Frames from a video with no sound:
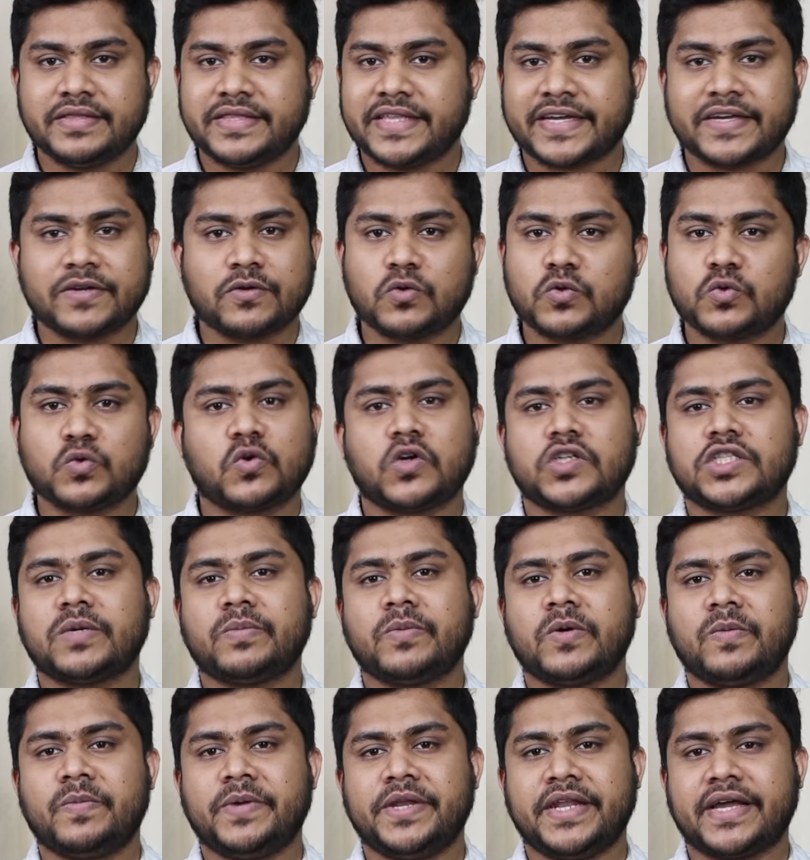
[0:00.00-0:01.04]
তাকে কটু কথা
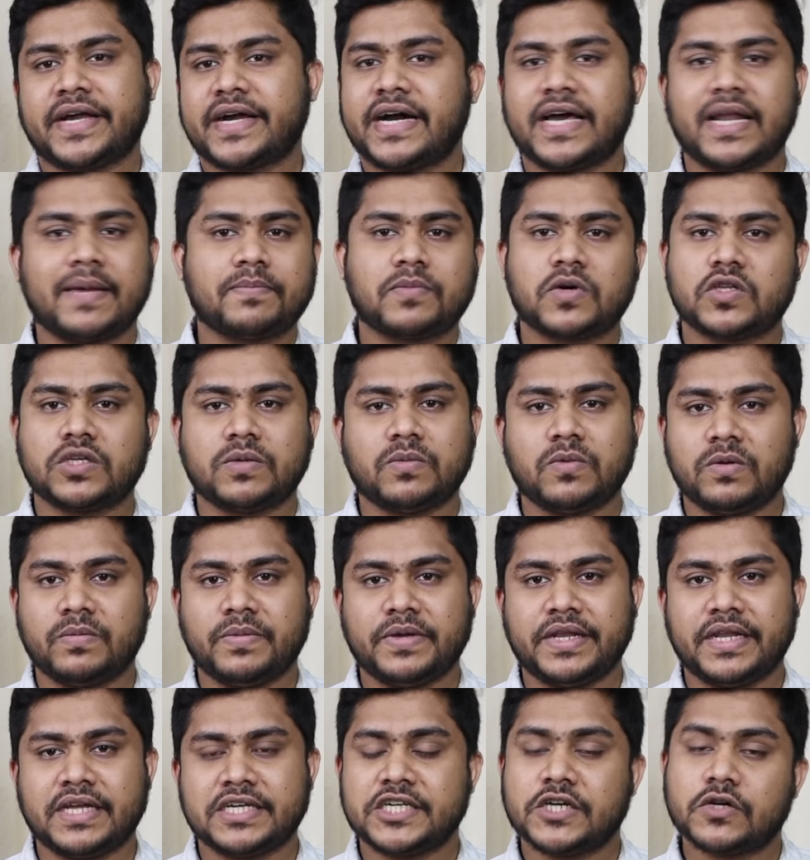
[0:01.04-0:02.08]
বলবেন না খারাপ কথা
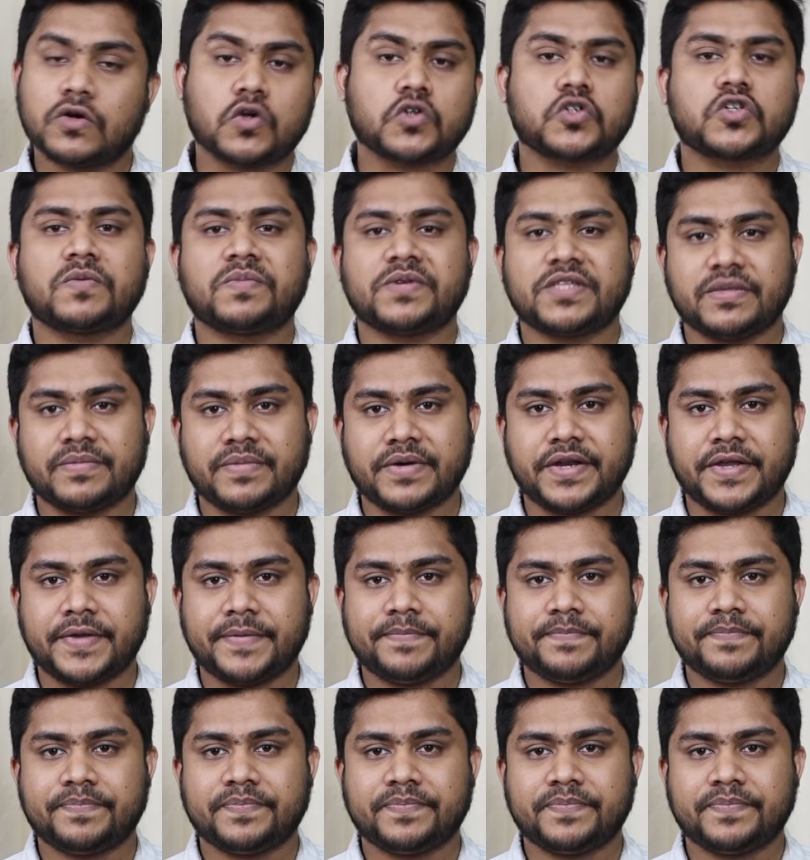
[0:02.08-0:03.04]
বলবেন না সে কষ্ট পেতে পারে